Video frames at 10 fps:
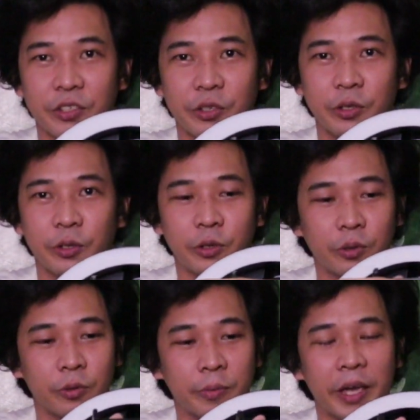So,
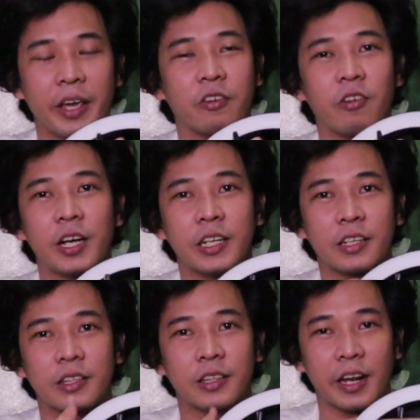meron ka
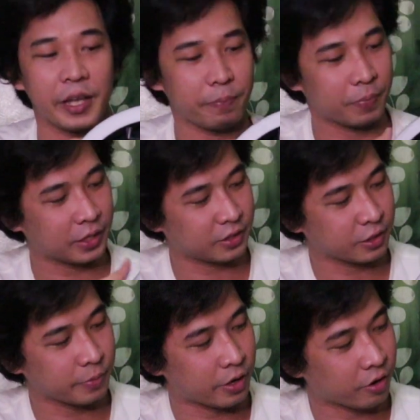ng tripod,
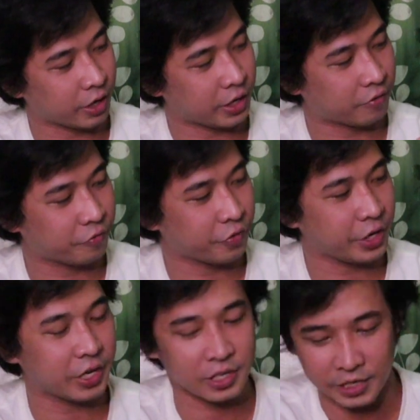tapos meron ka ng
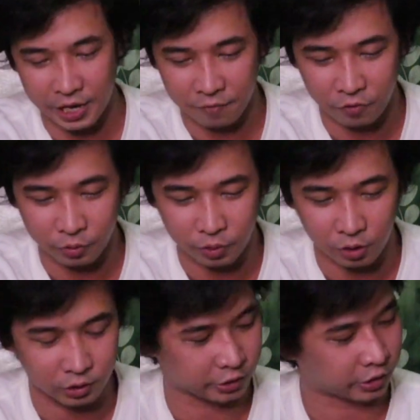free na cellphone
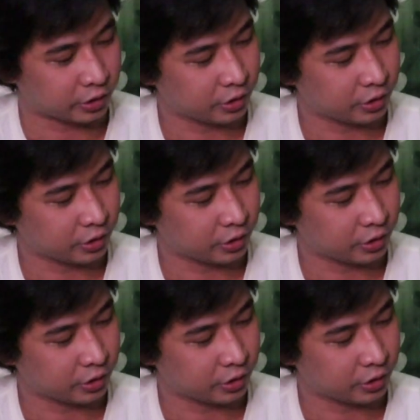holder.